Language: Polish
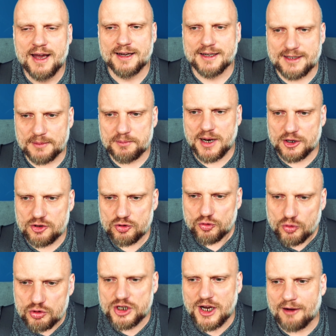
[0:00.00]
Chcę brać
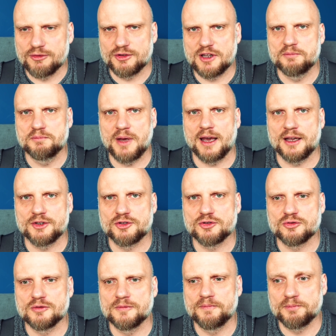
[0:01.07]
udział w tym
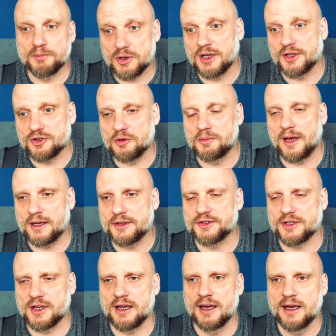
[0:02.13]
miejscu, bo to jest to
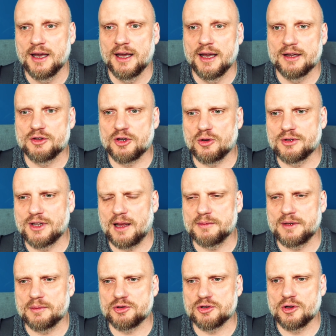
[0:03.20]
miejsce, które on dla
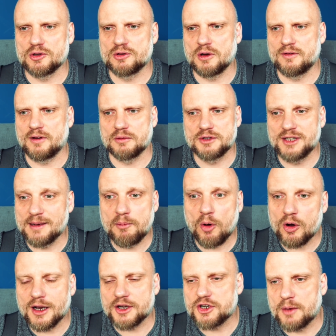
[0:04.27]
mnie przygotował. Nie
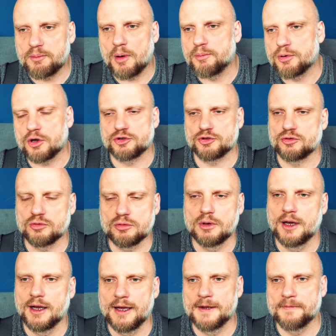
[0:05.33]
mogę się po prostu
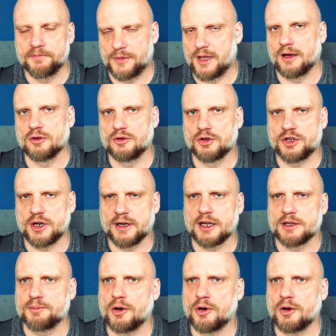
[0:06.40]
tego doczekać.